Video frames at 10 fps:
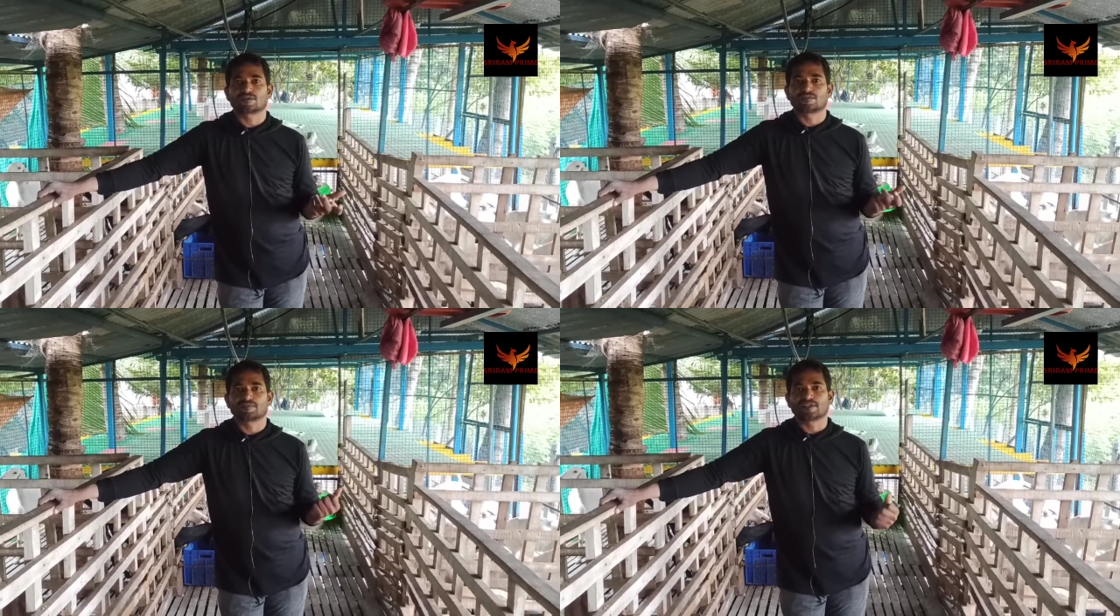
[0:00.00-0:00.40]

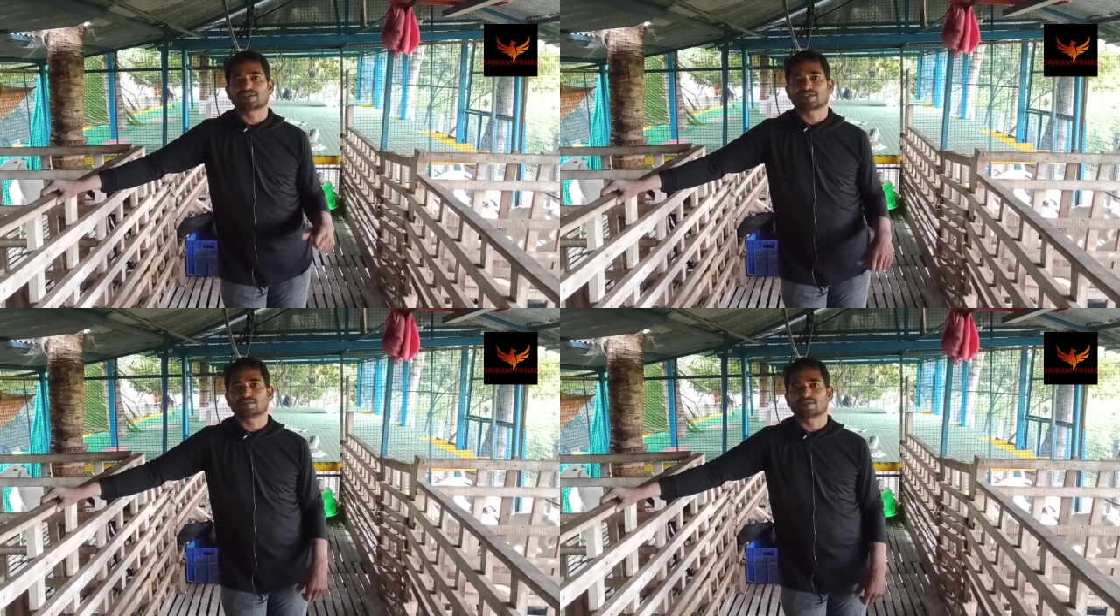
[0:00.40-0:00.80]
கொஞ்சம் ரொம்ப
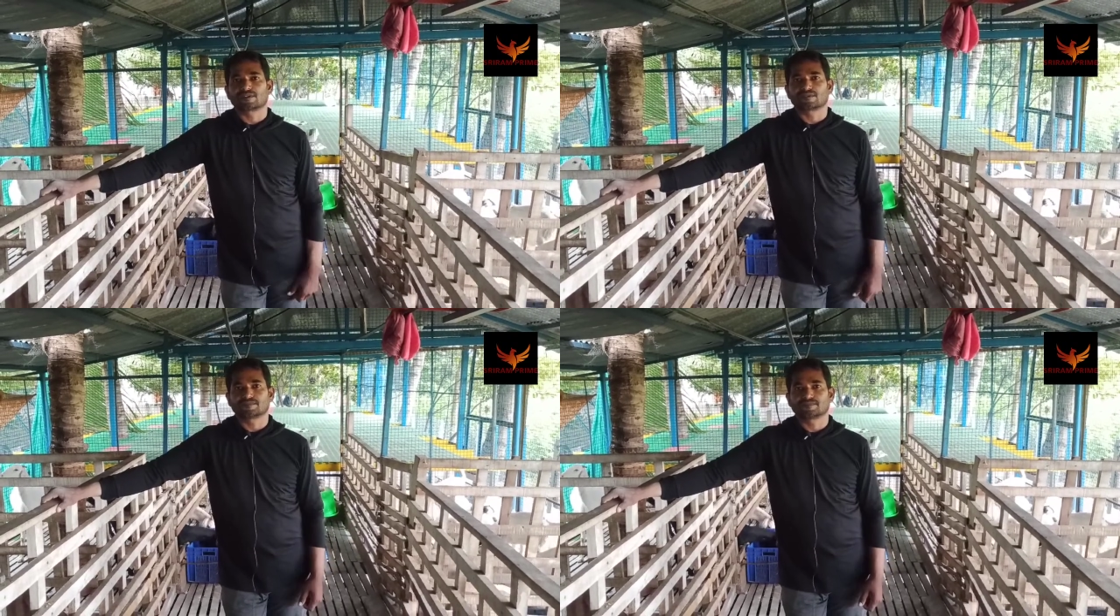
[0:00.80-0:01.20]
பெரிய
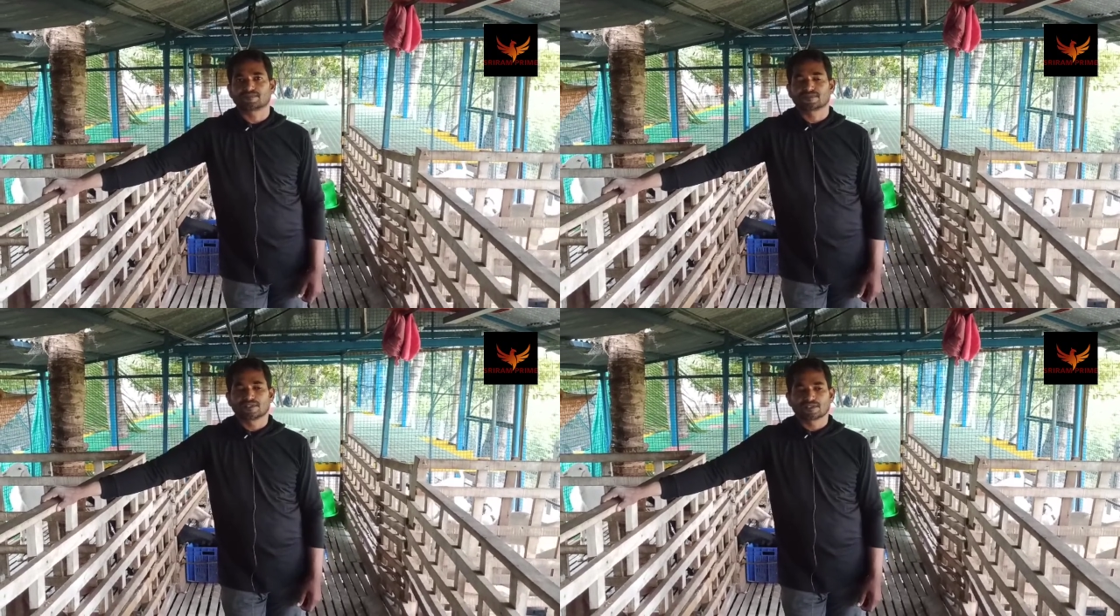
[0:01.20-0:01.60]
விஷயமா
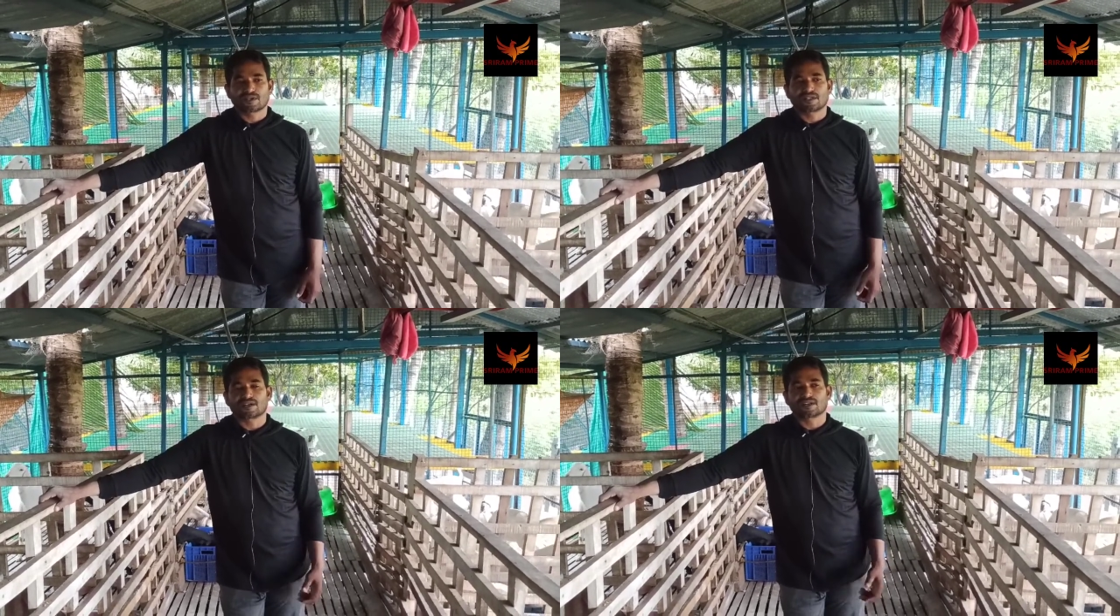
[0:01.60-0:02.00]
இருக்கும்
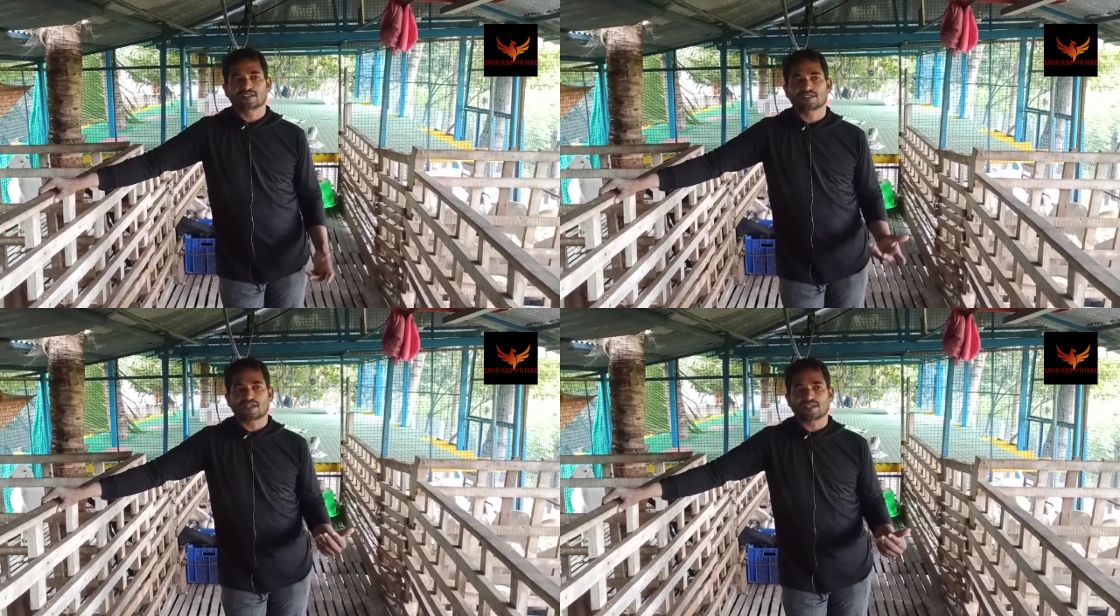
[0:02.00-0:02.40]
ஸோ
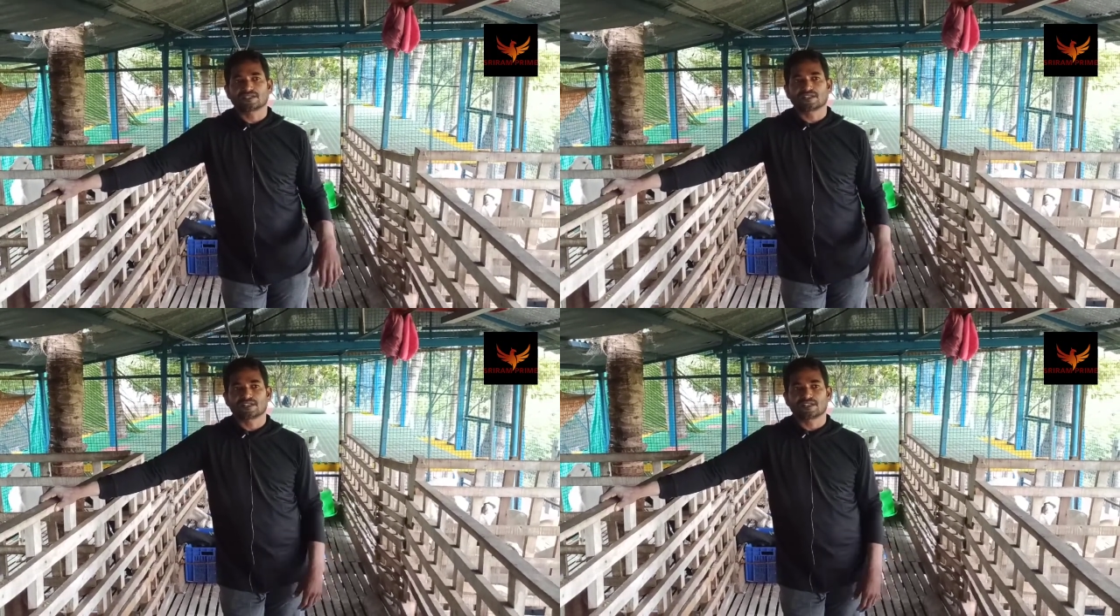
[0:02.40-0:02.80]
அதனால தான் அந்த
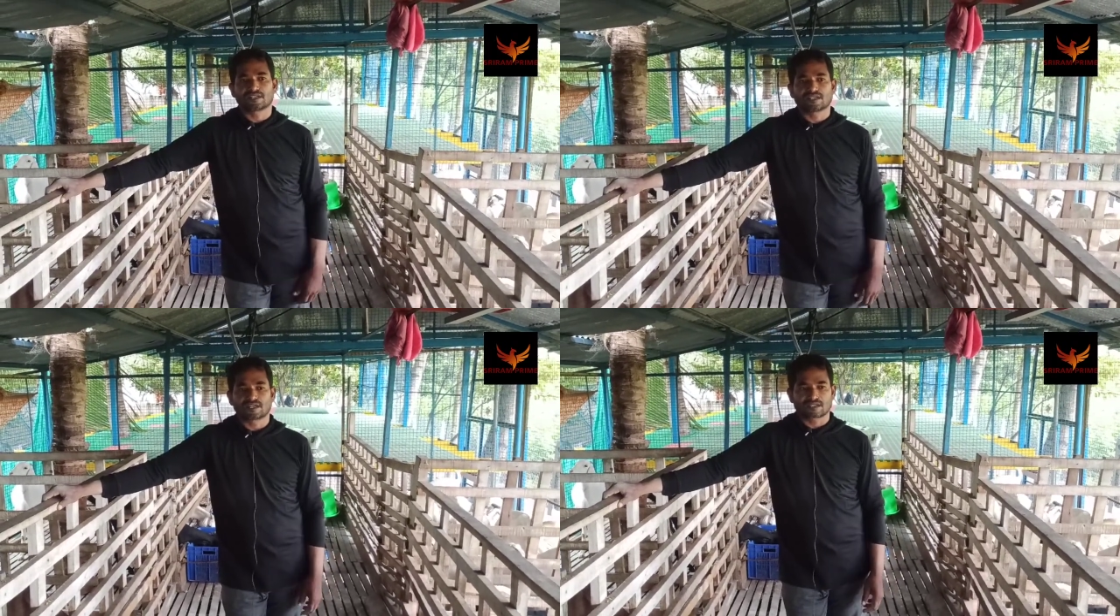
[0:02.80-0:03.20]

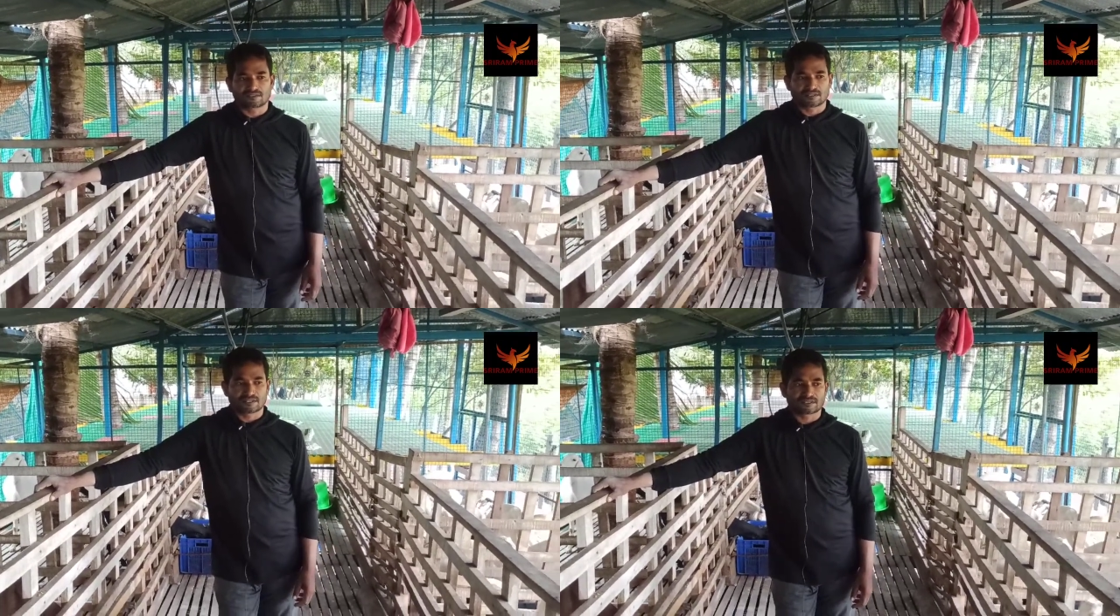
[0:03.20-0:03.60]
தலைச்சேரி
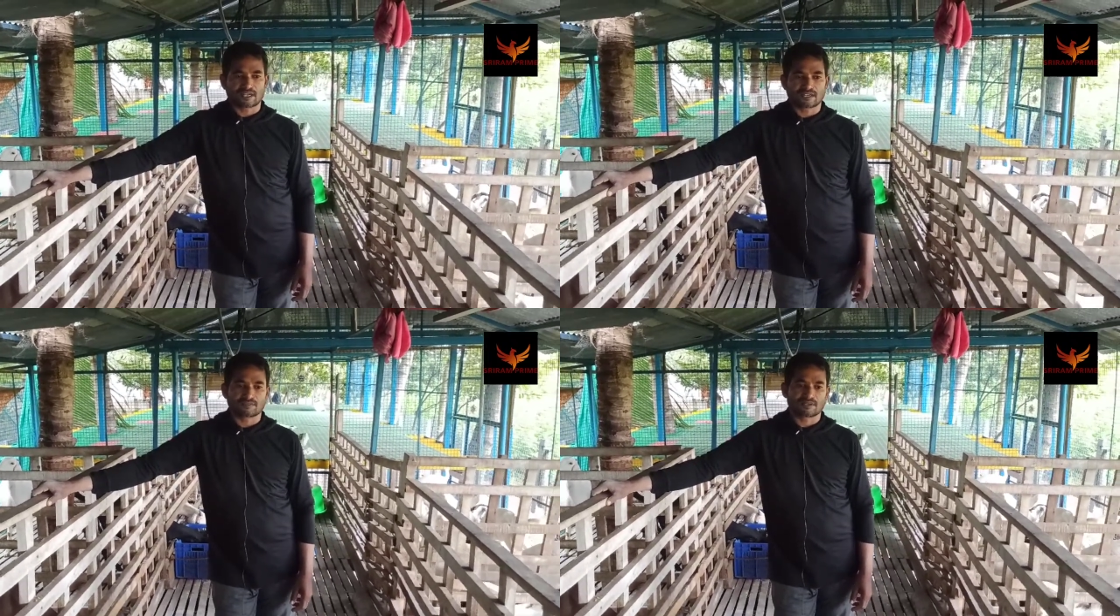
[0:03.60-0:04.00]
ஆட்டை
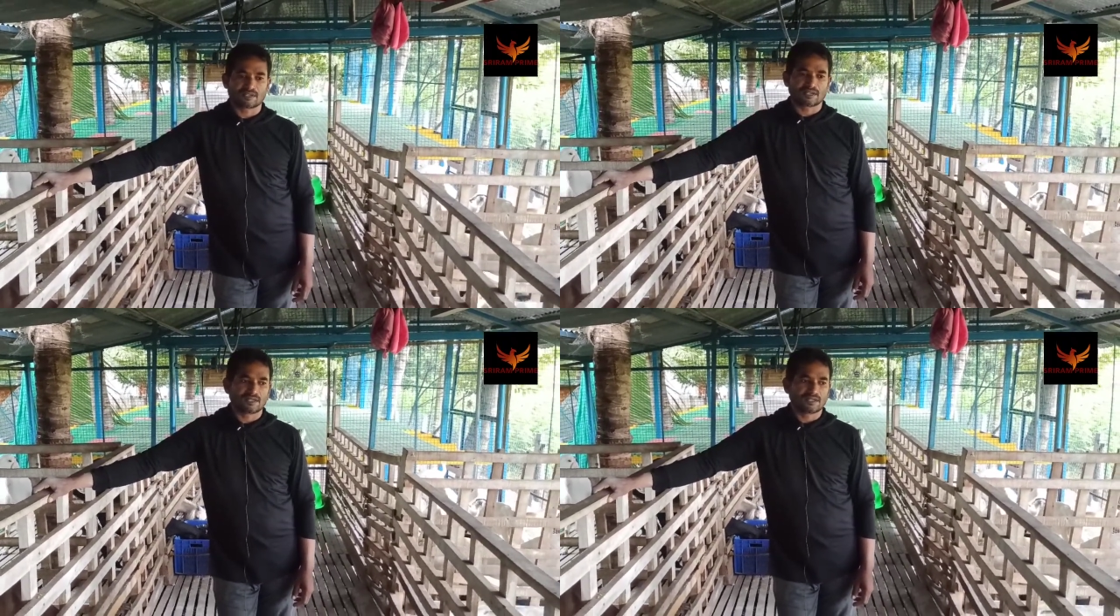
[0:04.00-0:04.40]
வந்து
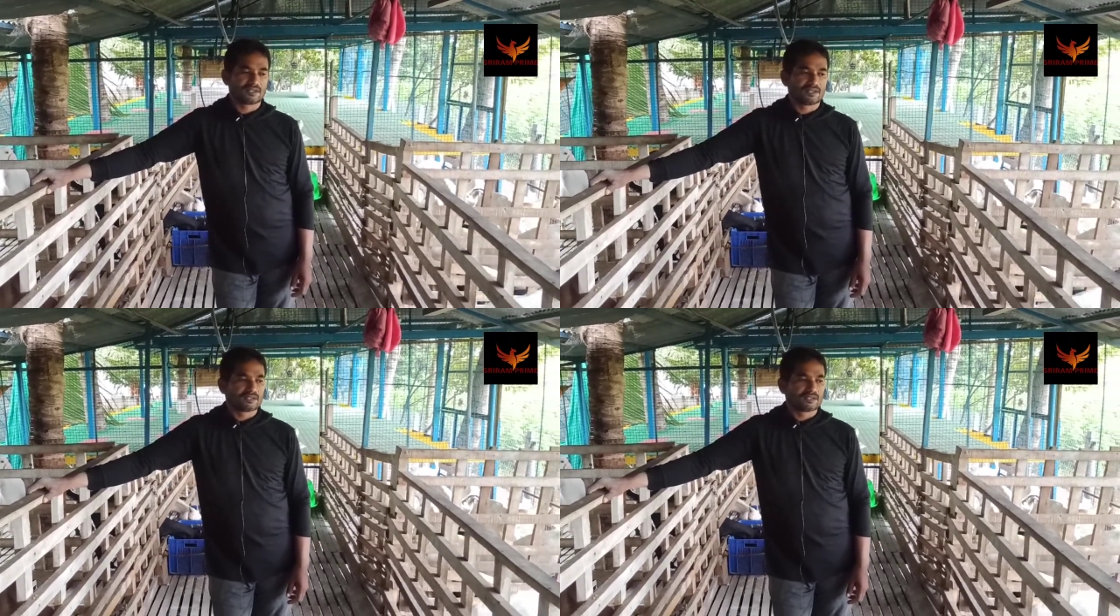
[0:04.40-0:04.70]
செலக்ட் பண்ணேன்